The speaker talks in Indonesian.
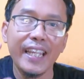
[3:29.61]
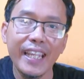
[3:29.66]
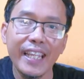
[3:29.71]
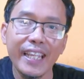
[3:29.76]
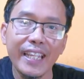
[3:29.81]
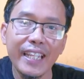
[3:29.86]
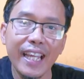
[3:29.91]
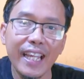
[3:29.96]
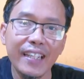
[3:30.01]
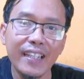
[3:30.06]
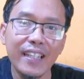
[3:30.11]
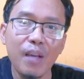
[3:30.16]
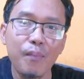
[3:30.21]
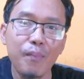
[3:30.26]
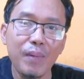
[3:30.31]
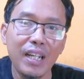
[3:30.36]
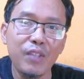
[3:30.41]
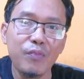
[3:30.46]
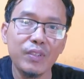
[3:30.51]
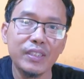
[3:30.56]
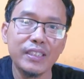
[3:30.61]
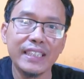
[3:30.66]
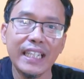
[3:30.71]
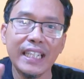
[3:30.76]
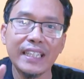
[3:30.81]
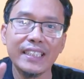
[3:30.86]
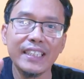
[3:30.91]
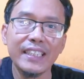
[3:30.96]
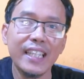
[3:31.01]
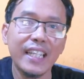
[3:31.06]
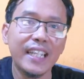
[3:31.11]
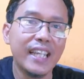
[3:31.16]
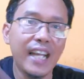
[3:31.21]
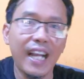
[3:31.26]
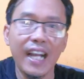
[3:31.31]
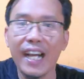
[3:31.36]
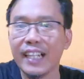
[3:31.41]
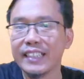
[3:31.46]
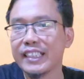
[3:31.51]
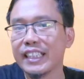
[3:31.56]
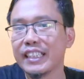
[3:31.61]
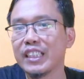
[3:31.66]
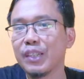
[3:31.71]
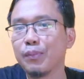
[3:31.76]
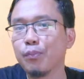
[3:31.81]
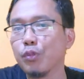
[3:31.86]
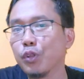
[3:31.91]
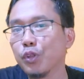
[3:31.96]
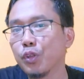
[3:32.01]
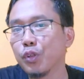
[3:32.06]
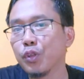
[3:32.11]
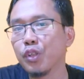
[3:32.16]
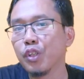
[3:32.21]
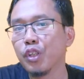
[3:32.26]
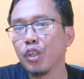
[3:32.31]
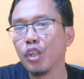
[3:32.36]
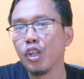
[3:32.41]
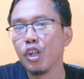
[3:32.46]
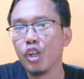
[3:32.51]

Ini adalah manifestasi dari hak asasi buruh.